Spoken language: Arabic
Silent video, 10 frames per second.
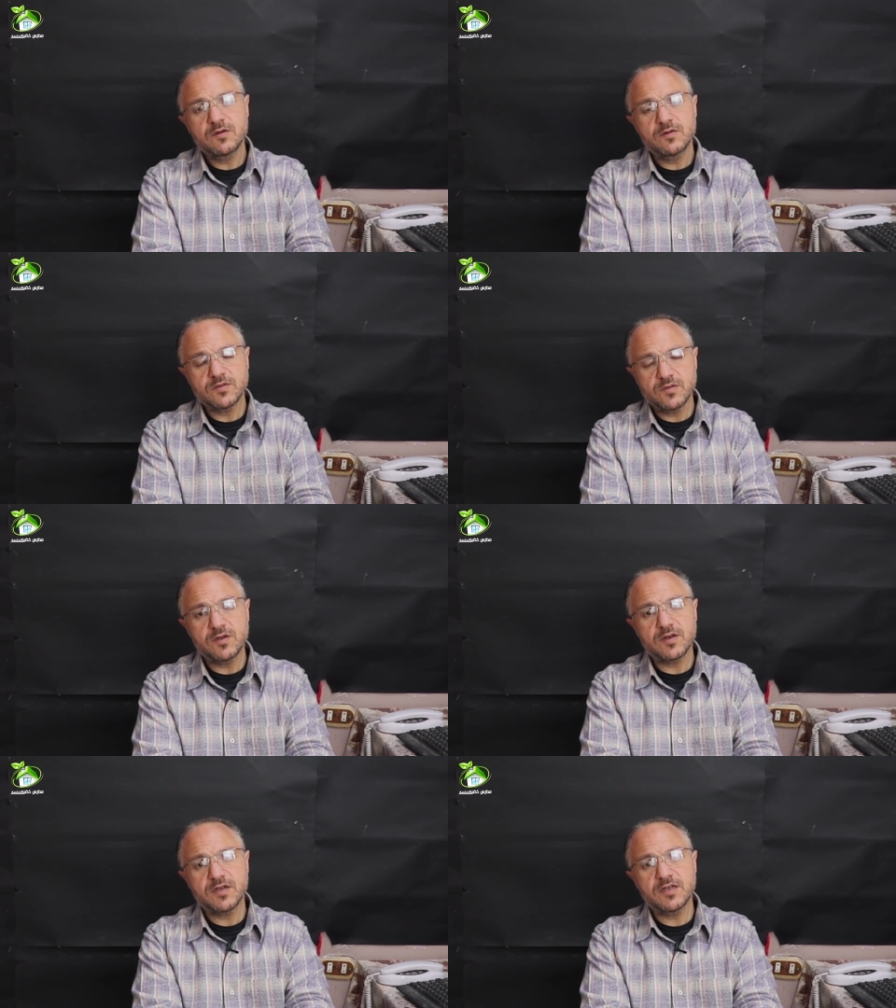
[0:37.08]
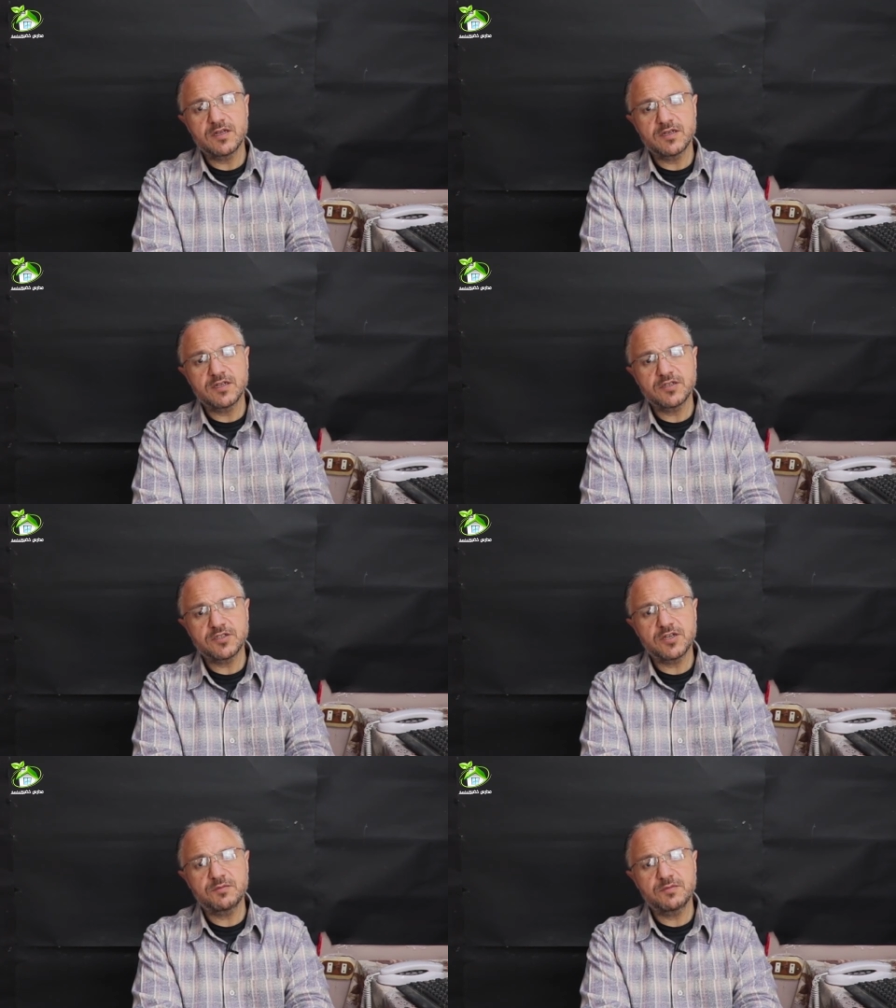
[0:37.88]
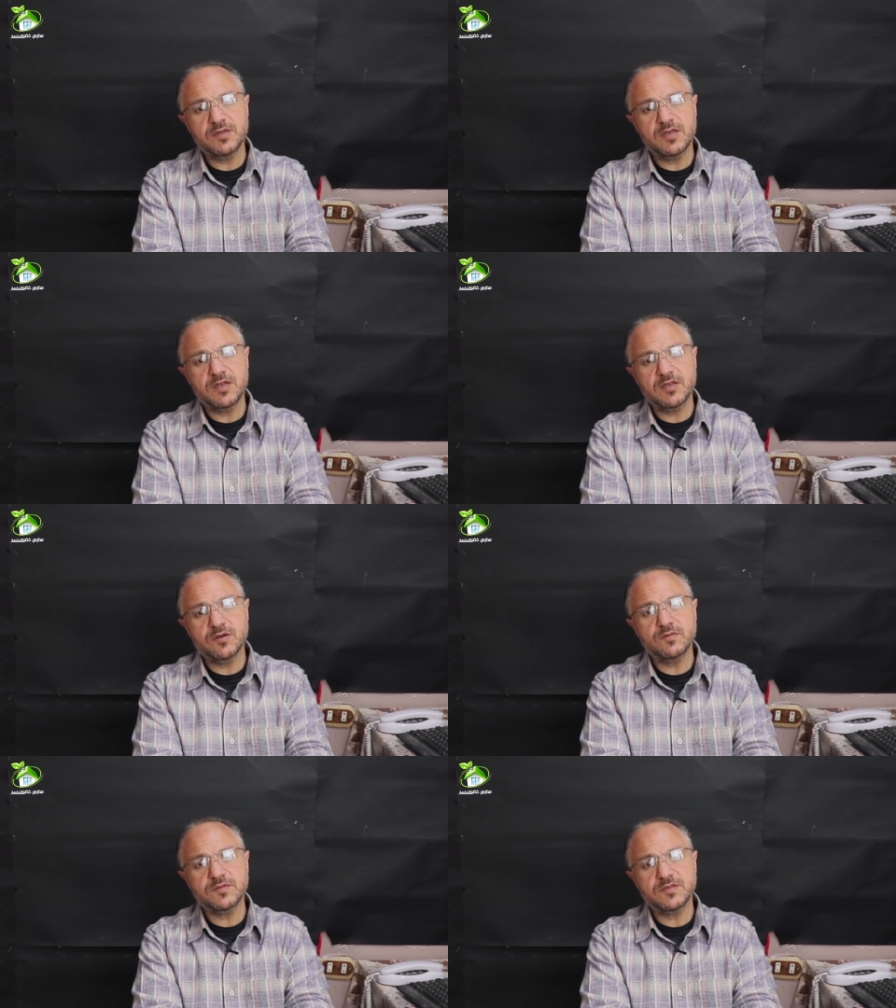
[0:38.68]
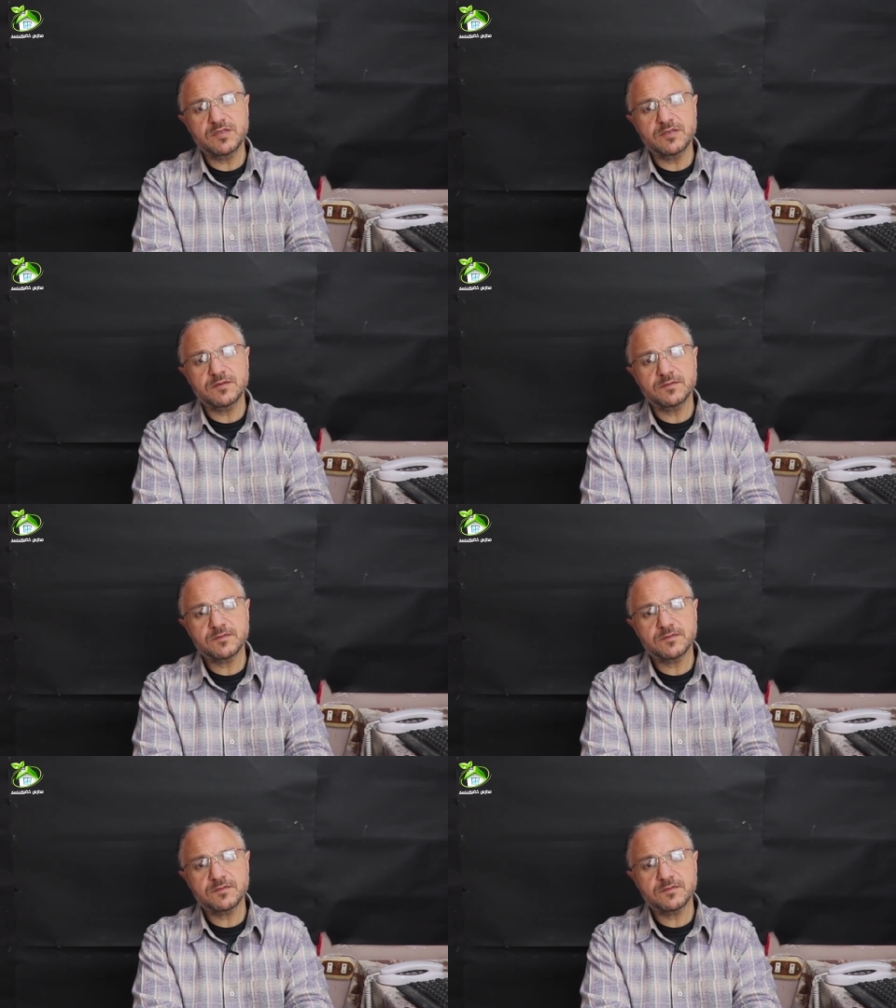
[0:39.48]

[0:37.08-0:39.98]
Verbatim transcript: وصار على نهجهم إلى يوم الدين